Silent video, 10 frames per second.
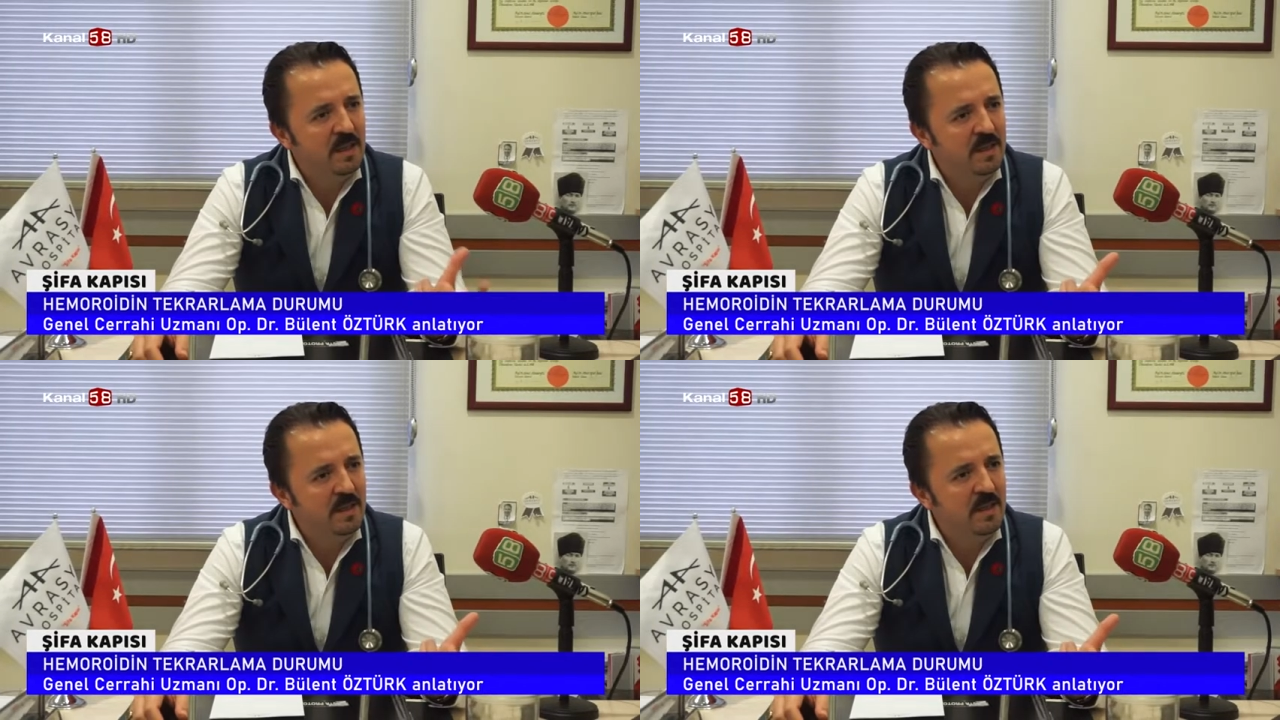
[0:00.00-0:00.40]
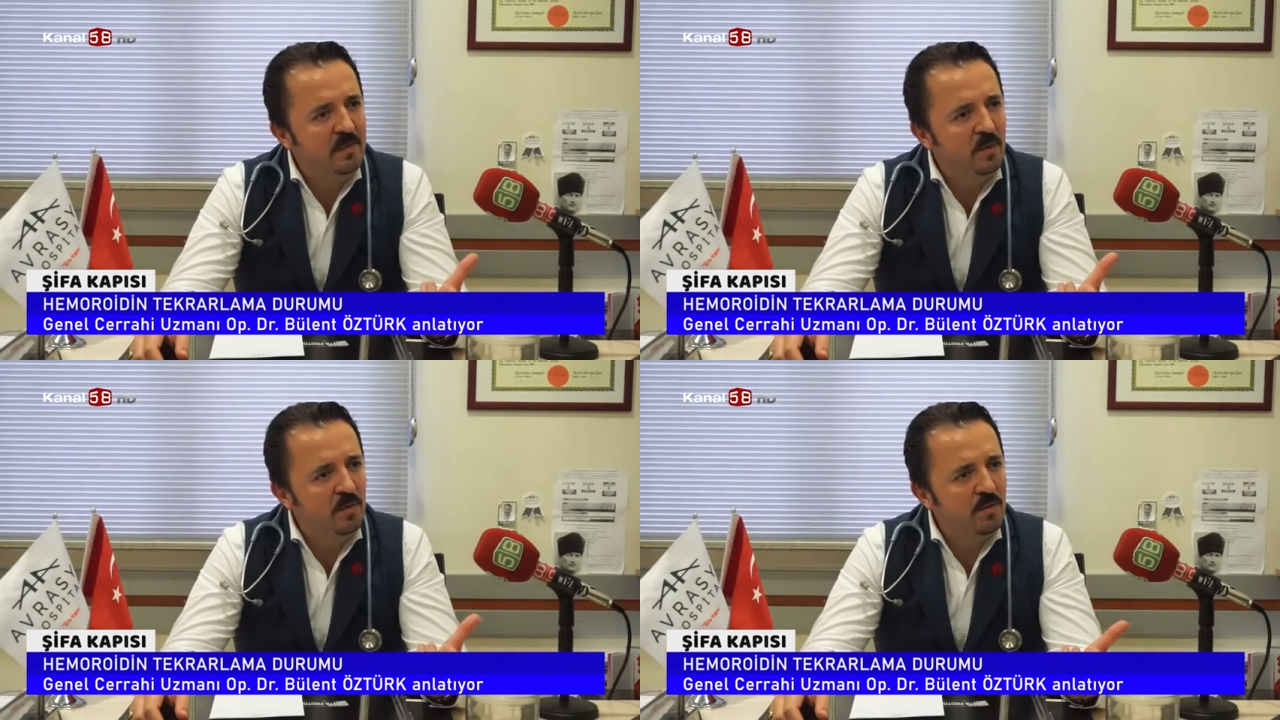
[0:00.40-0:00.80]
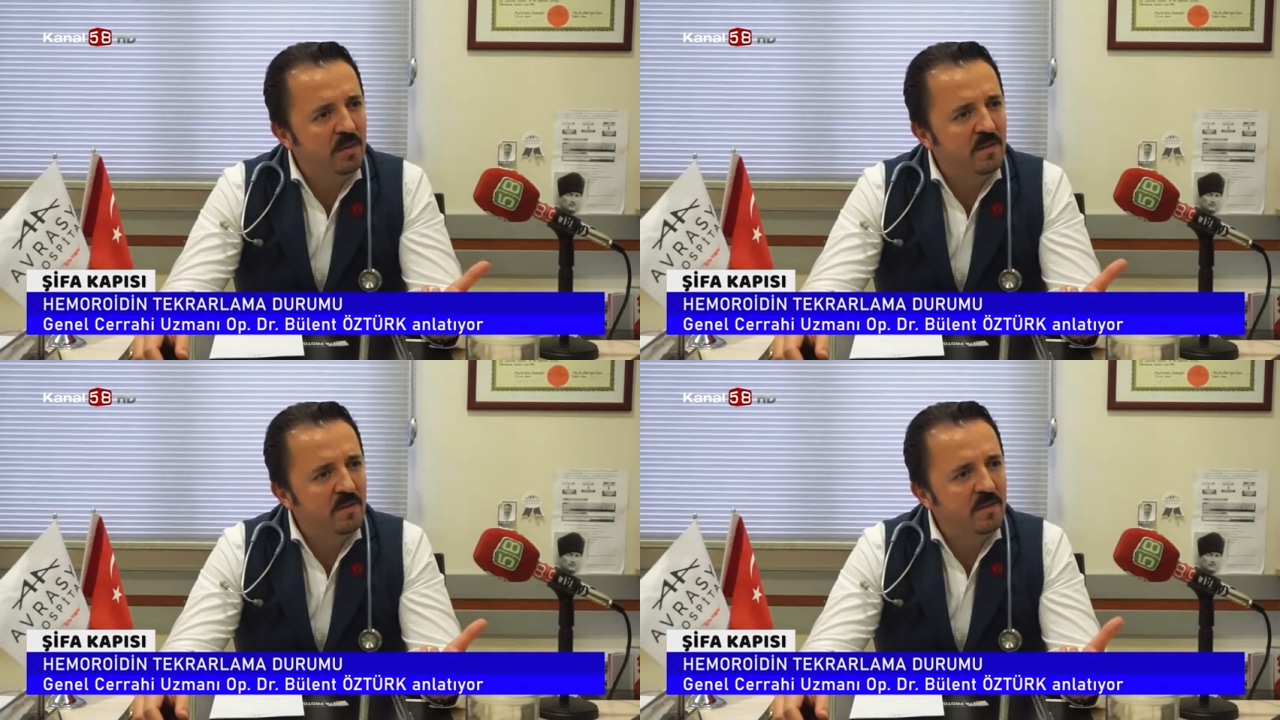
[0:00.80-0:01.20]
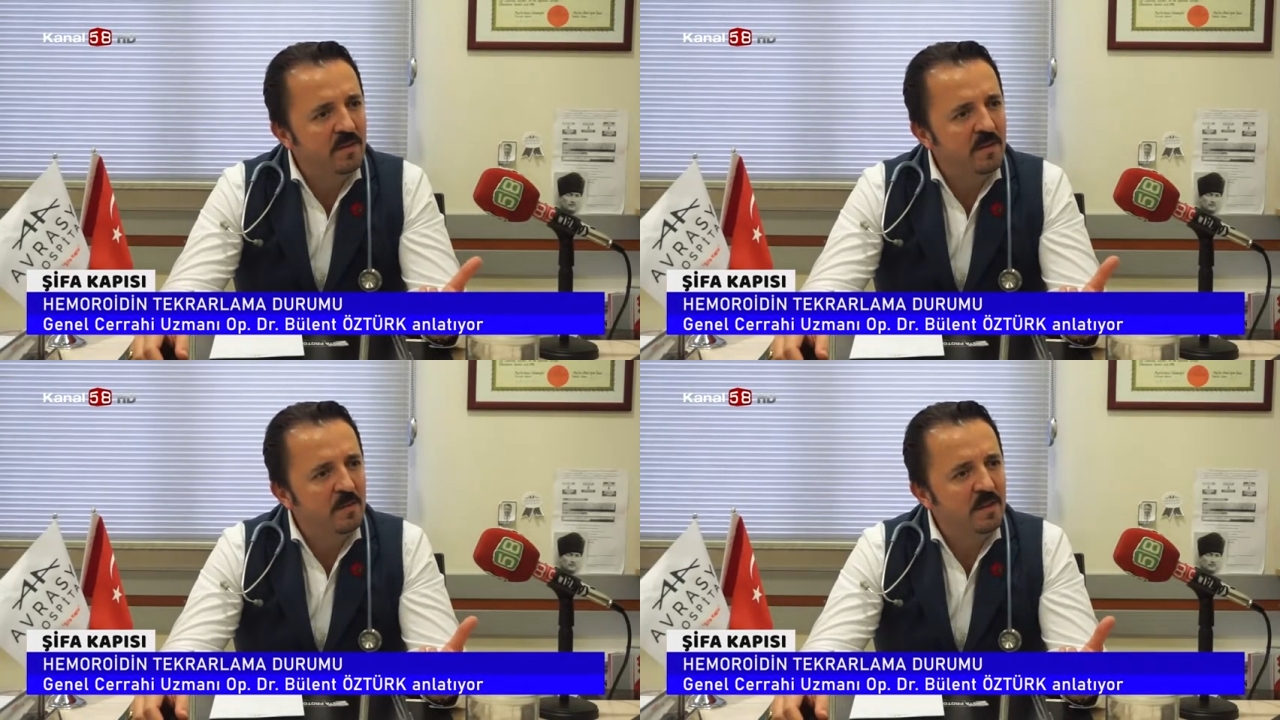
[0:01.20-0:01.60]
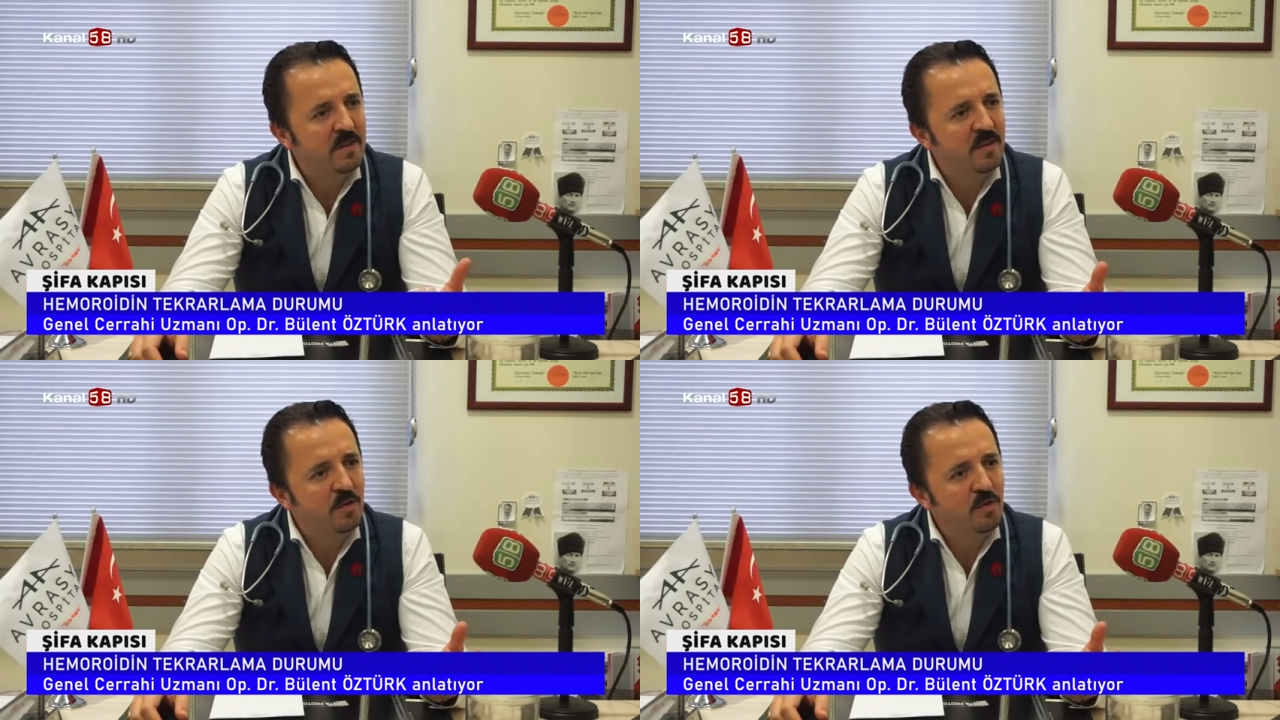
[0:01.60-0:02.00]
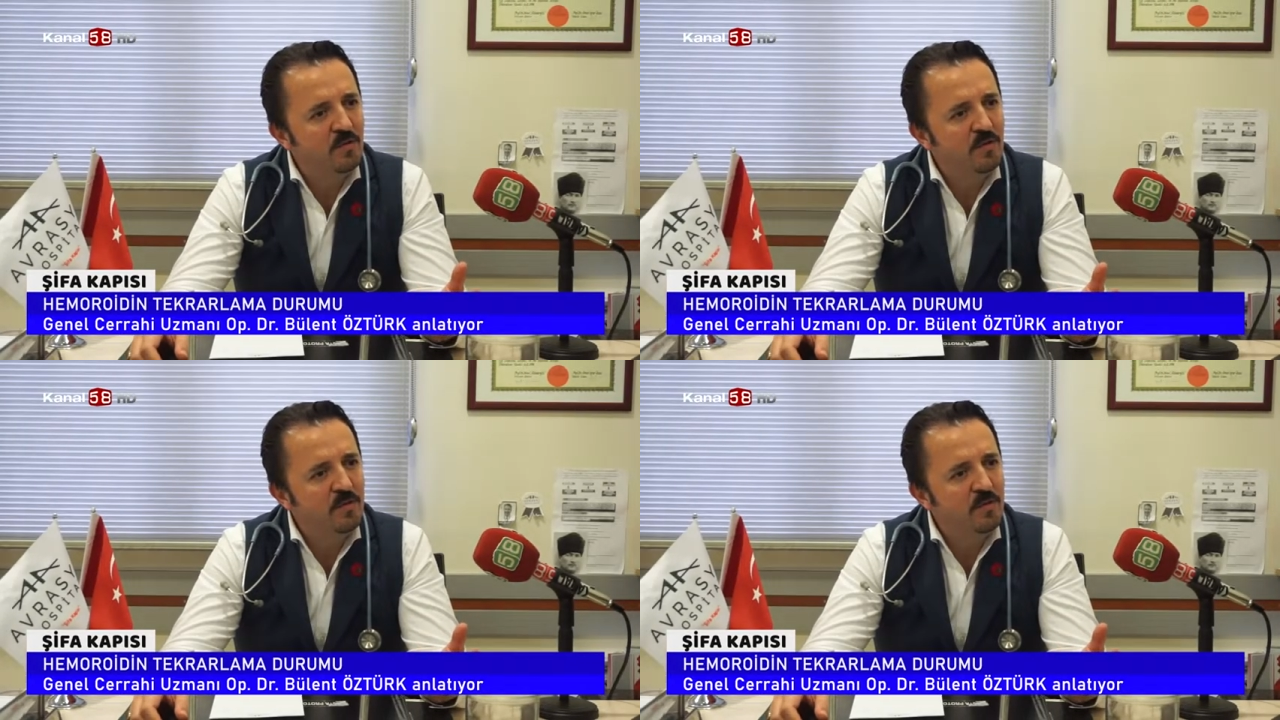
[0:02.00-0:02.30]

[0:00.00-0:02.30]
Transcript: yani ılık mı oda ısısında mı nasıl içiyorsun?